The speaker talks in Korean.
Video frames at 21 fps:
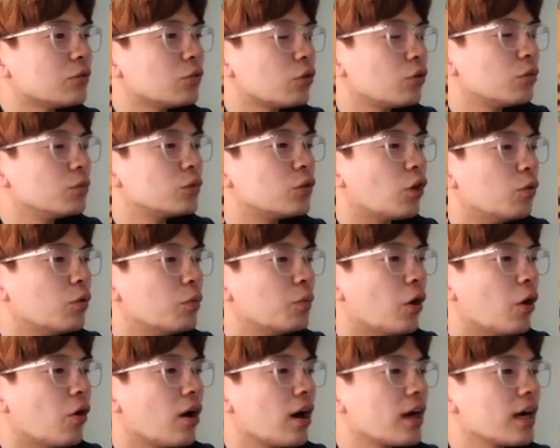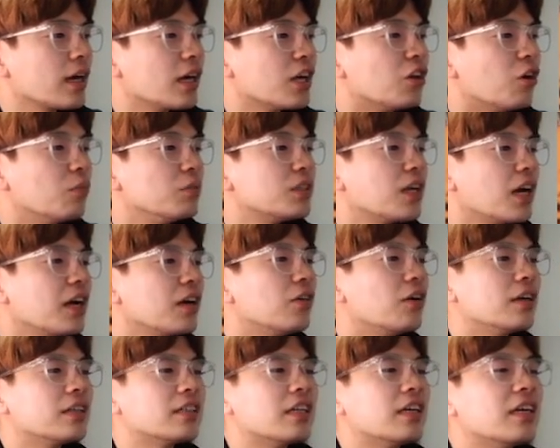조금 너무 명확하게 넘사인
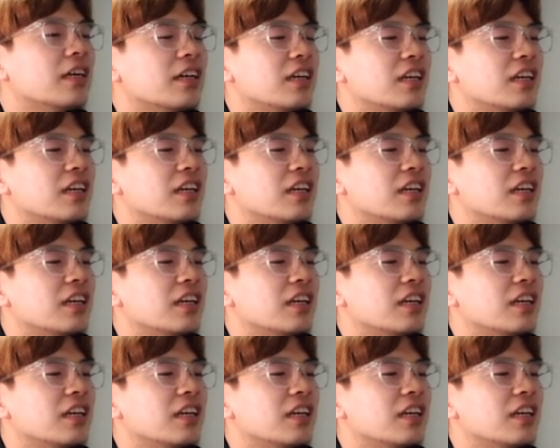것 같아